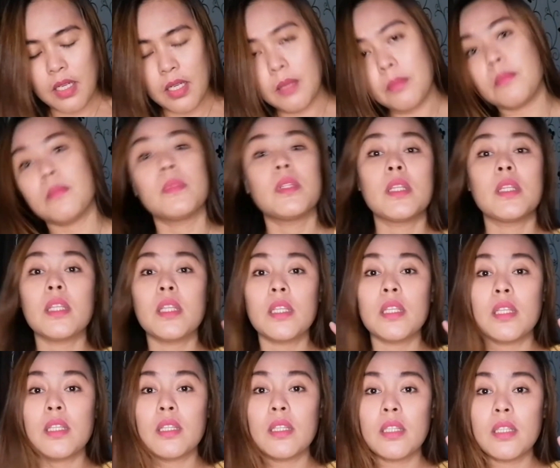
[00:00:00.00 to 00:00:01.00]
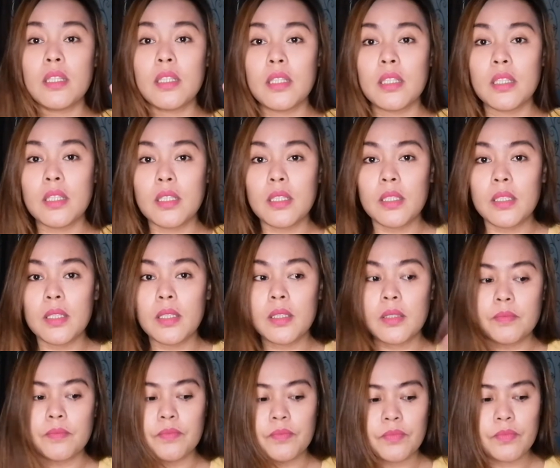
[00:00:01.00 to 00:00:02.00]
Um,
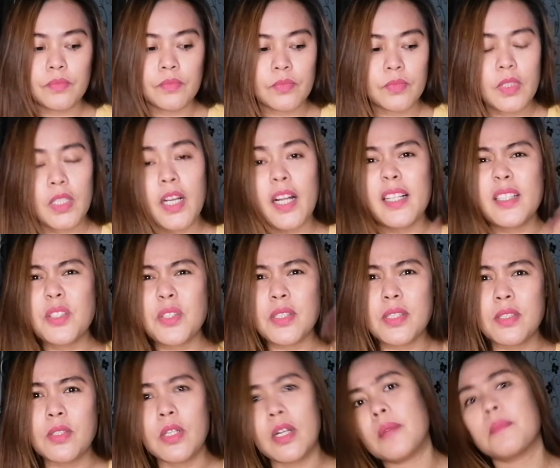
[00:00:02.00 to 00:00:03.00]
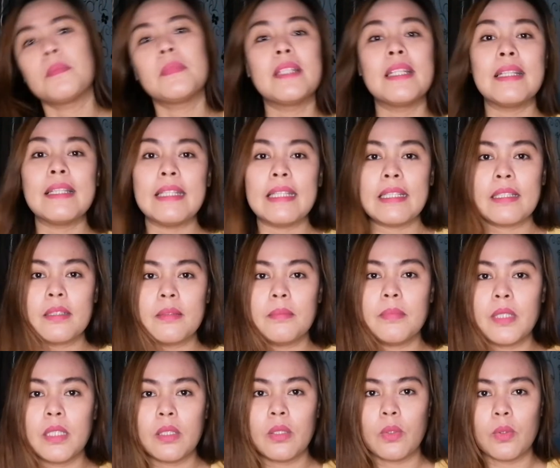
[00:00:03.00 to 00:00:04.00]
i- I'll just drop the link
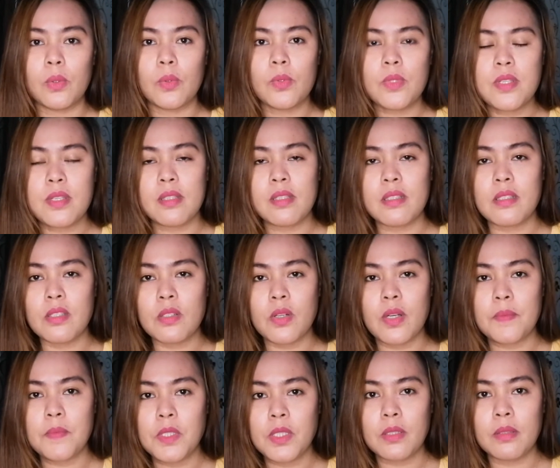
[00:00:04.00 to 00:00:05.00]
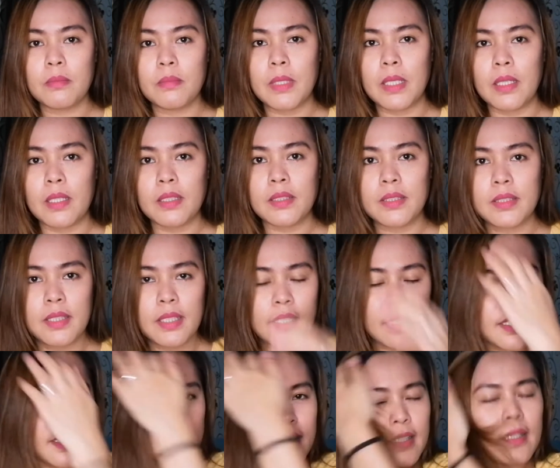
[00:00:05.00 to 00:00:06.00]
below sa description box.
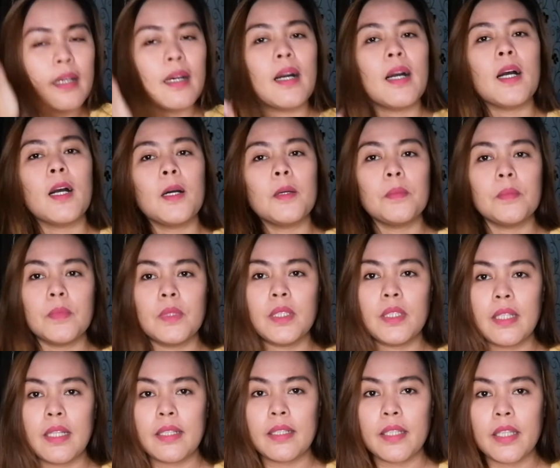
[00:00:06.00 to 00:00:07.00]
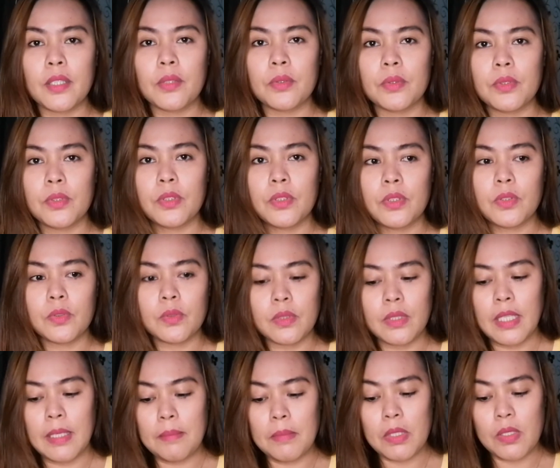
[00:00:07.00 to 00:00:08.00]
Um, ilalagay ko din yung
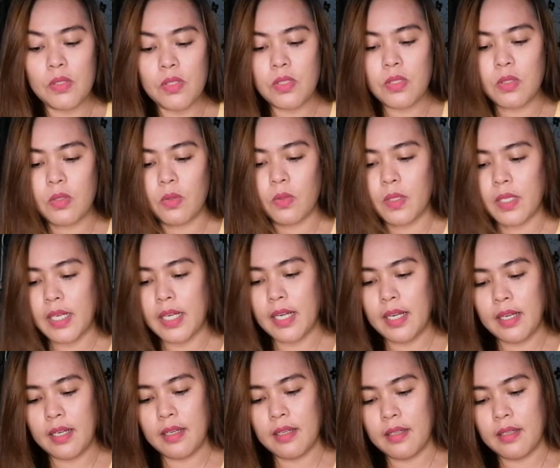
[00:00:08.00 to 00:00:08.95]
link ng store.